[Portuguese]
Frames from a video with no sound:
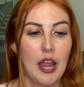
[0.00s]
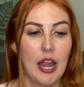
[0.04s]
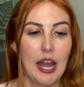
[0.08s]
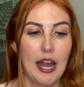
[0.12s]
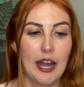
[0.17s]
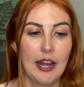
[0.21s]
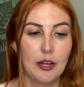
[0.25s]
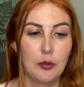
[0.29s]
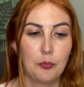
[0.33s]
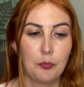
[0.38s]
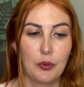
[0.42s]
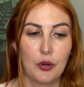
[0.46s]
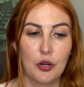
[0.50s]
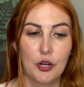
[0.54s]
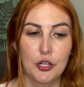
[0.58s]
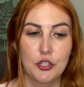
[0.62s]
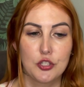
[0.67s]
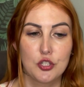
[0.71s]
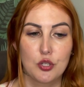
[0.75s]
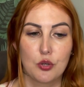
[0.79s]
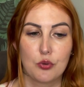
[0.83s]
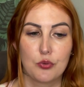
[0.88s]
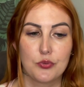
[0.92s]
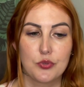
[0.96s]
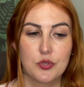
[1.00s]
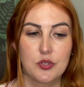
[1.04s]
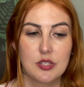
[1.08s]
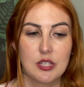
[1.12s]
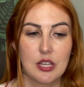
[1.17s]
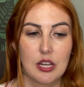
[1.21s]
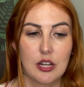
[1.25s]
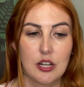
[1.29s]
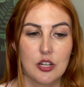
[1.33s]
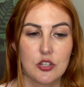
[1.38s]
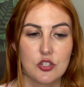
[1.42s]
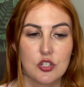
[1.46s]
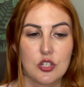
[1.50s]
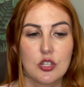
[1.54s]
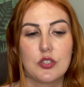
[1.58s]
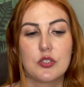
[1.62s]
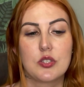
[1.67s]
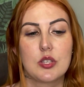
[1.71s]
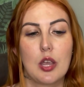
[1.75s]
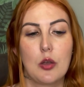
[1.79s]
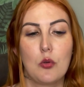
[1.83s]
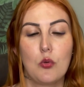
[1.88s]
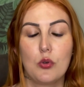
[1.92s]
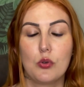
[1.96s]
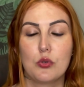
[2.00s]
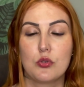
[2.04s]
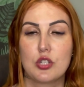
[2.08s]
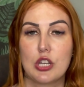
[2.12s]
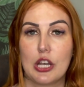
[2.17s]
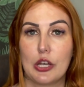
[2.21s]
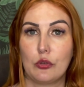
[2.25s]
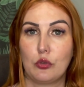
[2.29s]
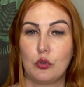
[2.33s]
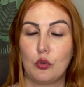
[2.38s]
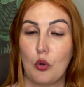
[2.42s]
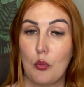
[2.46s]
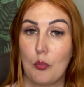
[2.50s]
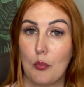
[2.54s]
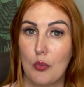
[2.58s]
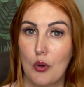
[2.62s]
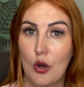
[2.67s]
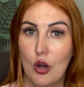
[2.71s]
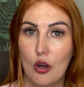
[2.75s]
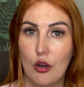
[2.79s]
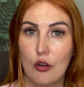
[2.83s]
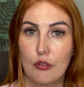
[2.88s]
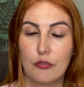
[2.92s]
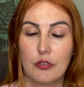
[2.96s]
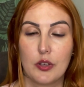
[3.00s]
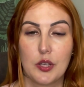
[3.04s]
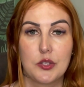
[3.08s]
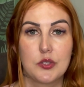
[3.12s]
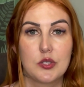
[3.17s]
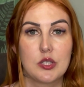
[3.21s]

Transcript: Airport Concierge, seguro de automóveis,